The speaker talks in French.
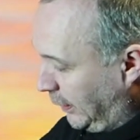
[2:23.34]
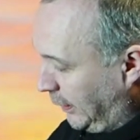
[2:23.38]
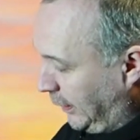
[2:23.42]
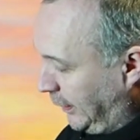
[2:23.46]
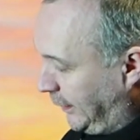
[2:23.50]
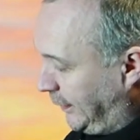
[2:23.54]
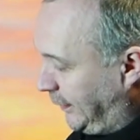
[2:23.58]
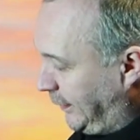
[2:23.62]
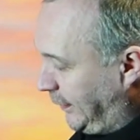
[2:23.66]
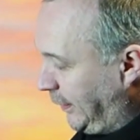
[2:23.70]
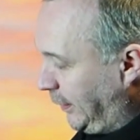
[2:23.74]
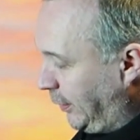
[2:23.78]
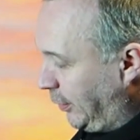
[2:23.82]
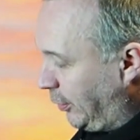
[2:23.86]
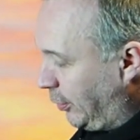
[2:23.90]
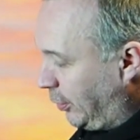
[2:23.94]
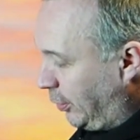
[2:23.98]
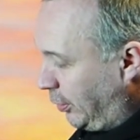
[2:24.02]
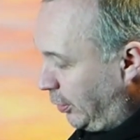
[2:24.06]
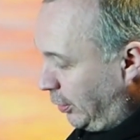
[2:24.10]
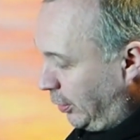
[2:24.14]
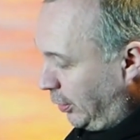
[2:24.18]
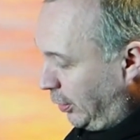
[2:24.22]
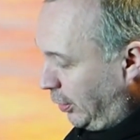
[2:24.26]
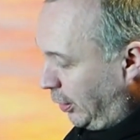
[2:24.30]
ici
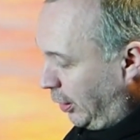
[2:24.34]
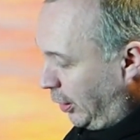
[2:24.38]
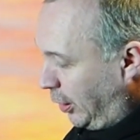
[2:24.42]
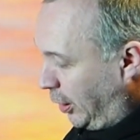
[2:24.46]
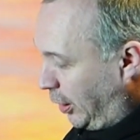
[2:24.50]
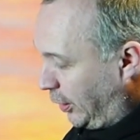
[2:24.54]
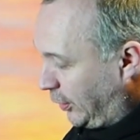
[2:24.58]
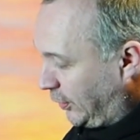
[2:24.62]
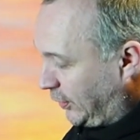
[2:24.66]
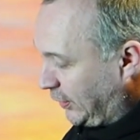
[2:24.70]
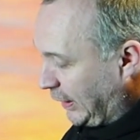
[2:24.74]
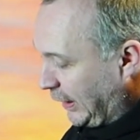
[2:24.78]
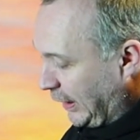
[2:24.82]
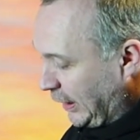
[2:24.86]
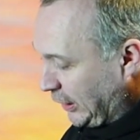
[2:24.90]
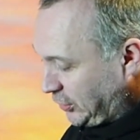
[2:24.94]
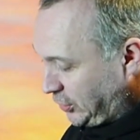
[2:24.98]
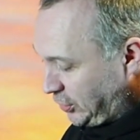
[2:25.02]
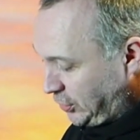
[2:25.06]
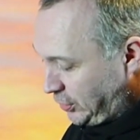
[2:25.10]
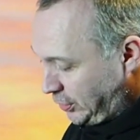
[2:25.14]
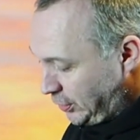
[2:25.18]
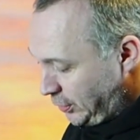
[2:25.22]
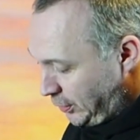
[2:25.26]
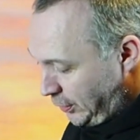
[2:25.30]
un
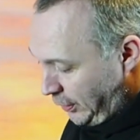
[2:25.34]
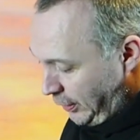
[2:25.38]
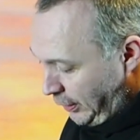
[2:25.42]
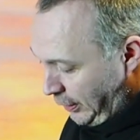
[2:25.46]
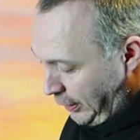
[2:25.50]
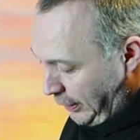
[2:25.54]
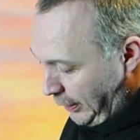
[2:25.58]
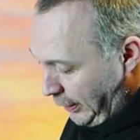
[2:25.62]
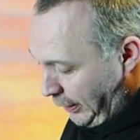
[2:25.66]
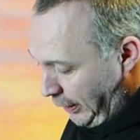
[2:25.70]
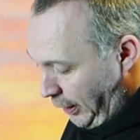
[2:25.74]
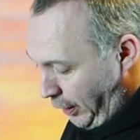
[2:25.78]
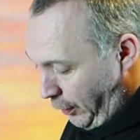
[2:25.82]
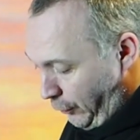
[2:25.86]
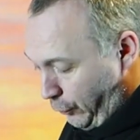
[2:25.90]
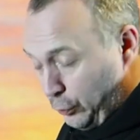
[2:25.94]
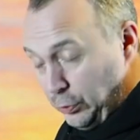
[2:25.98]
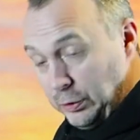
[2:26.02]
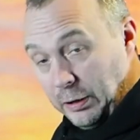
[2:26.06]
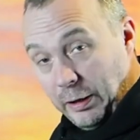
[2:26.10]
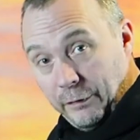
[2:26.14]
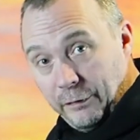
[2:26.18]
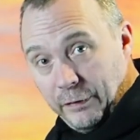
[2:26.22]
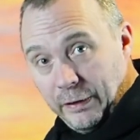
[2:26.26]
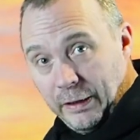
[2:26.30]
scratch et
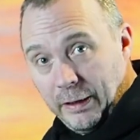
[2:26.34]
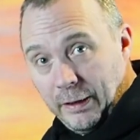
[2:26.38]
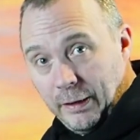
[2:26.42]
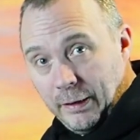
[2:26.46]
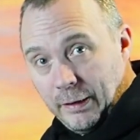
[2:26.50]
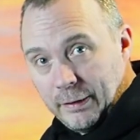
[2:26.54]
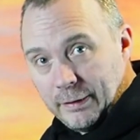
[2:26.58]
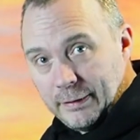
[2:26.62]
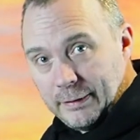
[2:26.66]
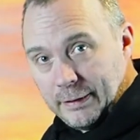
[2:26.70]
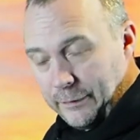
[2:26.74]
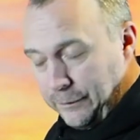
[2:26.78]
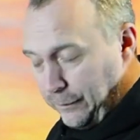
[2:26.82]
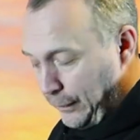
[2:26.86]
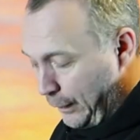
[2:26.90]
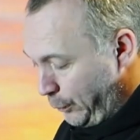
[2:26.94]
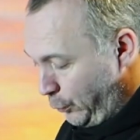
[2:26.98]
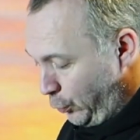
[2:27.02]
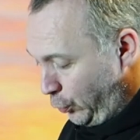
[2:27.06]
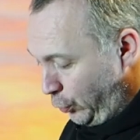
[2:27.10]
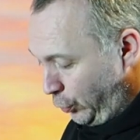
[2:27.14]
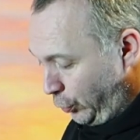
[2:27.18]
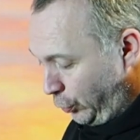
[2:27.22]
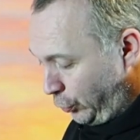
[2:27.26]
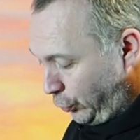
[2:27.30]
vous avez ces
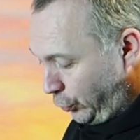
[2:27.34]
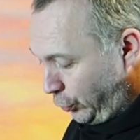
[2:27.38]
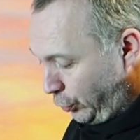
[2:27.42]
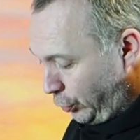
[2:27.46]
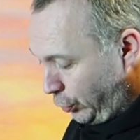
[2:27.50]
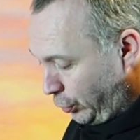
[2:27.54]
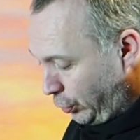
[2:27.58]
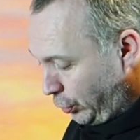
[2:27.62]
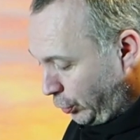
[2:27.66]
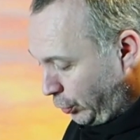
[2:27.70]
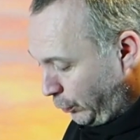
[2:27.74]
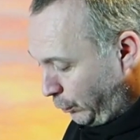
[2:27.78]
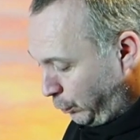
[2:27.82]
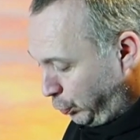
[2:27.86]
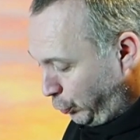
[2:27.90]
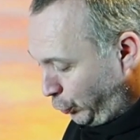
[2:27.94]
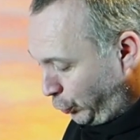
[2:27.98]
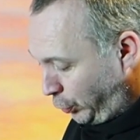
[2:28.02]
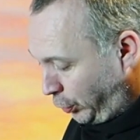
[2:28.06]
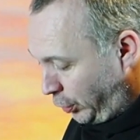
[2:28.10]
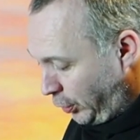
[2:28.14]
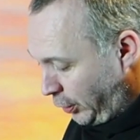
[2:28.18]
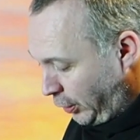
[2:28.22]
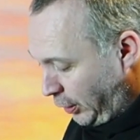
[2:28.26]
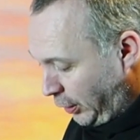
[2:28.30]
fameuses
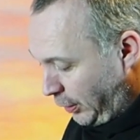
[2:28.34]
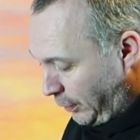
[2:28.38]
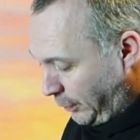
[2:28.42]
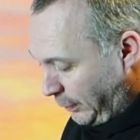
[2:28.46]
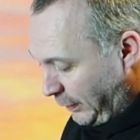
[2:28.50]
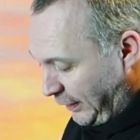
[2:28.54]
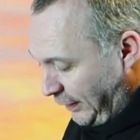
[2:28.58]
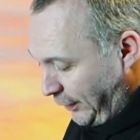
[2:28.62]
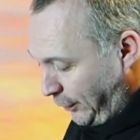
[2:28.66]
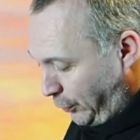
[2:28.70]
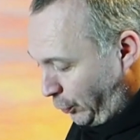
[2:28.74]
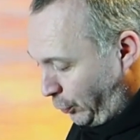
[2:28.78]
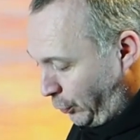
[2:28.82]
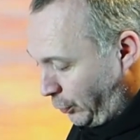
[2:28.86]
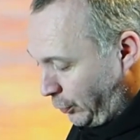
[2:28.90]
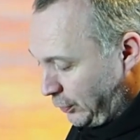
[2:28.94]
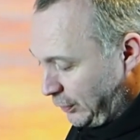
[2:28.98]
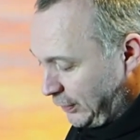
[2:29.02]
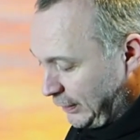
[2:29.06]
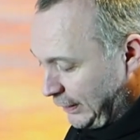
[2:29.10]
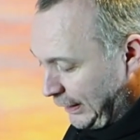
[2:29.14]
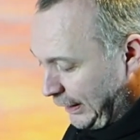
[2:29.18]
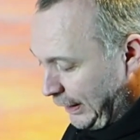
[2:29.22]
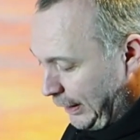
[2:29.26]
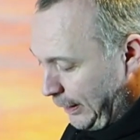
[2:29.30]
boucles qui sont
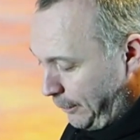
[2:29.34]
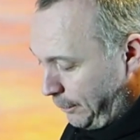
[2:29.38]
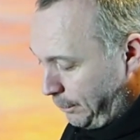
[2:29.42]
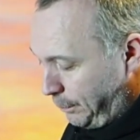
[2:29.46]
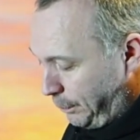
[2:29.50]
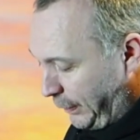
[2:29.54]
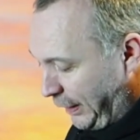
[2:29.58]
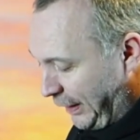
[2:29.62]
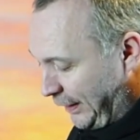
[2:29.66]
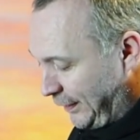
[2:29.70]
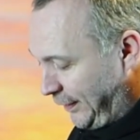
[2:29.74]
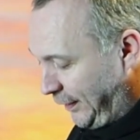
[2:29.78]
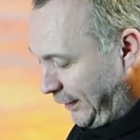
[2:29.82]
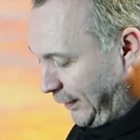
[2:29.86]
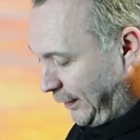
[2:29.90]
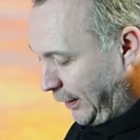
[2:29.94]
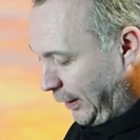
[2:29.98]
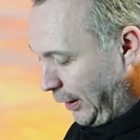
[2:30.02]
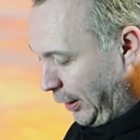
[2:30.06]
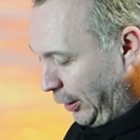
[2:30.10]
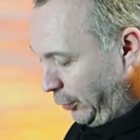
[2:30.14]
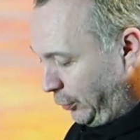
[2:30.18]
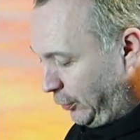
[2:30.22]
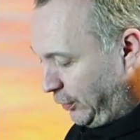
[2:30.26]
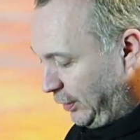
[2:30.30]
très pratiques
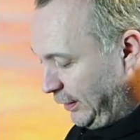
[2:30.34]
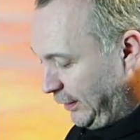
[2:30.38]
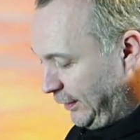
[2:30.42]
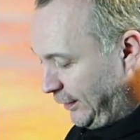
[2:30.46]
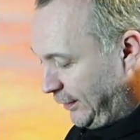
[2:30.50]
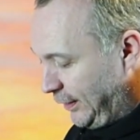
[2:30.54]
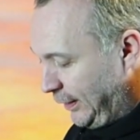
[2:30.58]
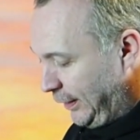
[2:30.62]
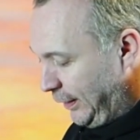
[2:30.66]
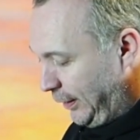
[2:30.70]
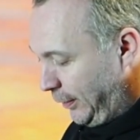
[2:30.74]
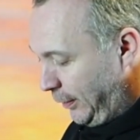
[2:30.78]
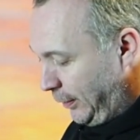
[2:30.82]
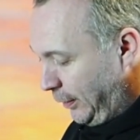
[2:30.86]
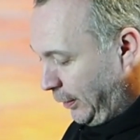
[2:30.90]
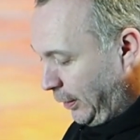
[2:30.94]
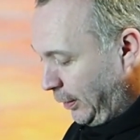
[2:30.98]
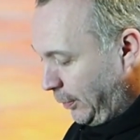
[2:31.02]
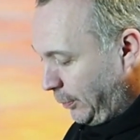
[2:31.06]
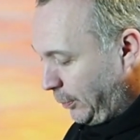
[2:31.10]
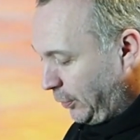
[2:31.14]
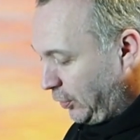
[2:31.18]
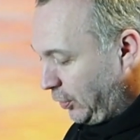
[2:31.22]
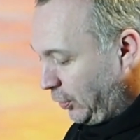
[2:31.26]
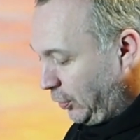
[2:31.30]
à utiliser,
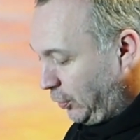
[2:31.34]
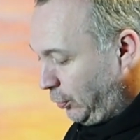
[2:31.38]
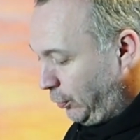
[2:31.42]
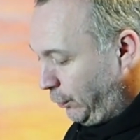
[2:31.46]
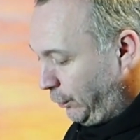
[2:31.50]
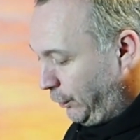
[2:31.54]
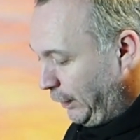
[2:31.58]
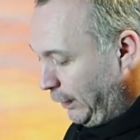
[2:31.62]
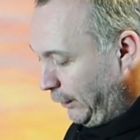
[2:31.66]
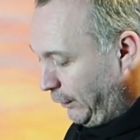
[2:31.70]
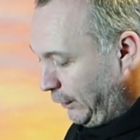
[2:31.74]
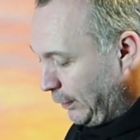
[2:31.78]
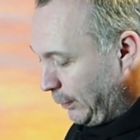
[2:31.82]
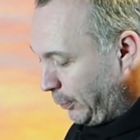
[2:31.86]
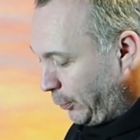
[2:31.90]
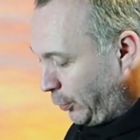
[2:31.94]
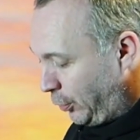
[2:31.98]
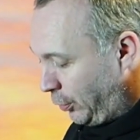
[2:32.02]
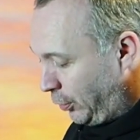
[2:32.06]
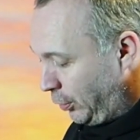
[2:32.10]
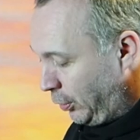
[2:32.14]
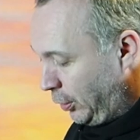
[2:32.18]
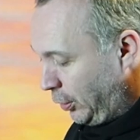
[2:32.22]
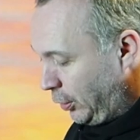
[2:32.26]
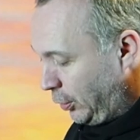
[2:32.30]
parce suffit évidemment
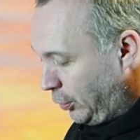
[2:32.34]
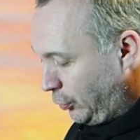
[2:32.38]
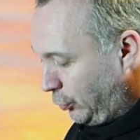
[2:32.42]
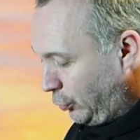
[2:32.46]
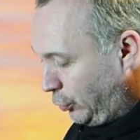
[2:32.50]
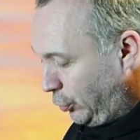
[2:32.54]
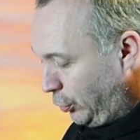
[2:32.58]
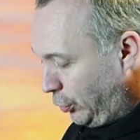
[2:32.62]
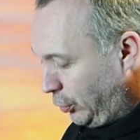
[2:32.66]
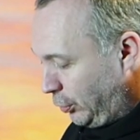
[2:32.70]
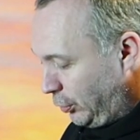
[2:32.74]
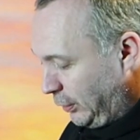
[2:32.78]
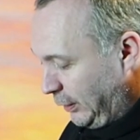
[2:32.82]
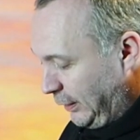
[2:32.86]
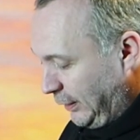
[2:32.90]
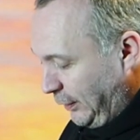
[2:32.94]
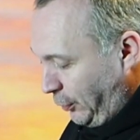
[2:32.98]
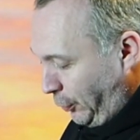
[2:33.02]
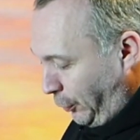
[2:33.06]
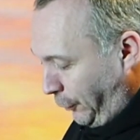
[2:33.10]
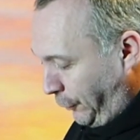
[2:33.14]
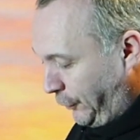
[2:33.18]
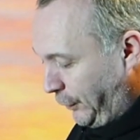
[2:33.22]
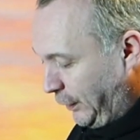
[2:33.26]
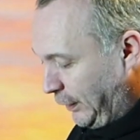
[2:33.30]
de les
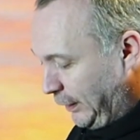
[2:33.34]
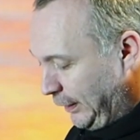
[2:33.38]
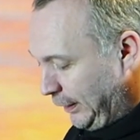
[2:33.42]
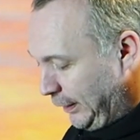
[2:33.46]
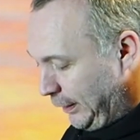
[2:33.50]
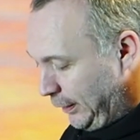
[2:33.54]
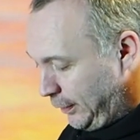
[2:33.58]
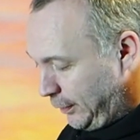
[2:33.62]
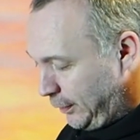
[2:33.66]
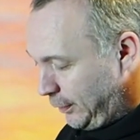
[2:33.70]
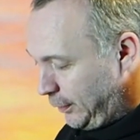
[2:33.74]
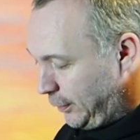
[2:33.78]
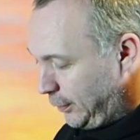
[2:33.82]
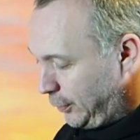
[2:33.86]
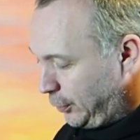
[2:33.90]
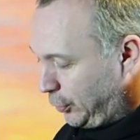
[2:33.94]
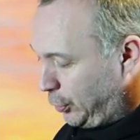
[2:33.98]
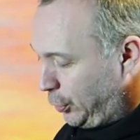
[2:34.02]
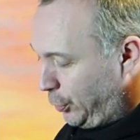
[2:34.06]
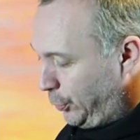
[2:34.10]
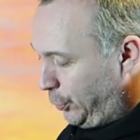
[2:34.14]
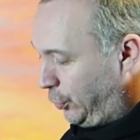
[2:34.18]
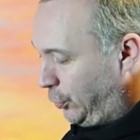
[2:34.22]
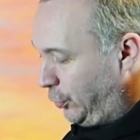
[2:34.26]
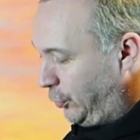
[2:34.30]
enfiler
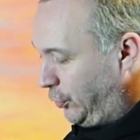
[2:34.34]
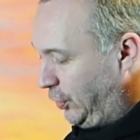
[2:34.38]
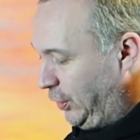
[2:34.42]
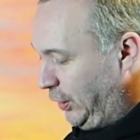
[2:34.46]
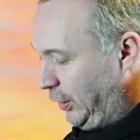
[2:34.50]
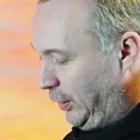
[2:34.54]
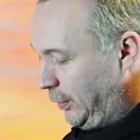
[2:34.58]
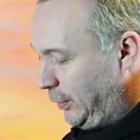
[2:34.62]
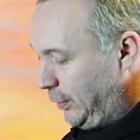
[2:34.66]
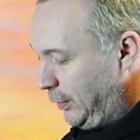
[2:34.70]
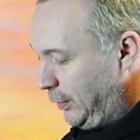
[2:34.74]
comme ceci.